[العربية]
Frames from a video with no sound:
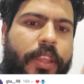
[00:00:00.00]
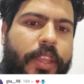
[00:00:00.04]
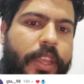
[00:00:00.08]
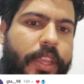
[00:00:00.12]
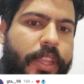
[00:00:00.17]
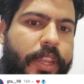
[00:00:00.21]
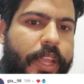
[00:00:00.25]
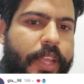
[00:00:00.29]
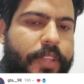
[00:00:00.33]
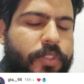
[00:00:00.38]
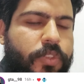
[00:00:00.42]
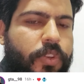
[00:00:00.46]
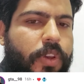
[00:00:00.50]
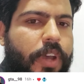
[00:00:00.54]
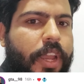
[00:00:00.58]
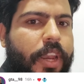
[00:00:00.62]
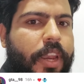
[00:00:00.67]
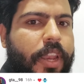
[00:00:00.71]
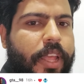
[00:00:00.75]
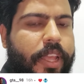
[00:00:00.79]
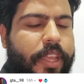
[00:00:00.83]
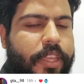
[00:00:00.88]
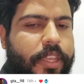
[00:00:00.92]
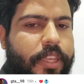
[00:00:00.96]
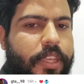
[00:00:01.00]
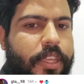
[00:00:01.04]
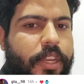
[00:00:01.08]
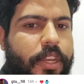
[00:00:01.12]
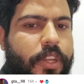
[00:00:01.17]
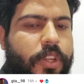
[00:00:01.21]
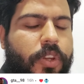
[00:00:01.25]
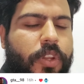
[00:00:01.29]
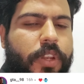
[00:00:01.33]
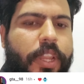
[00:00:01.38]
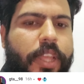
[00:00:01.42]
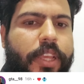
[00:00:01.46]
هنا سؤال الاخير
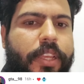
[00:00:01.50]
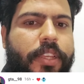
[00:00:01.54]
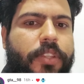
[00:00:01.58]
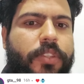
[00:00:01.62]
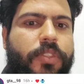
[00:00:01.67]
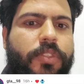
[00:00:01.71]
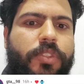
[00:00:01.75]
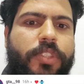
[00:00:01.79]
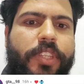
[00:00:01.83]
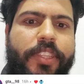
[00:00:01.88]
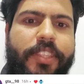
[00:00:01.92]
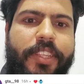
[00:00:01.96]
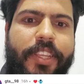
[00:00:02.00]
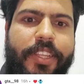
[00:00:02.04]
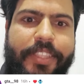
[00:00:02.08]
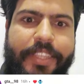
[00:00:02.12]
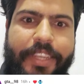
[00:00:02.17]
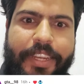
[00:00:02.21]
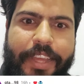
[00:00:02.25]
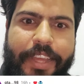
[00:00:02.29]
يقول لك انه شديت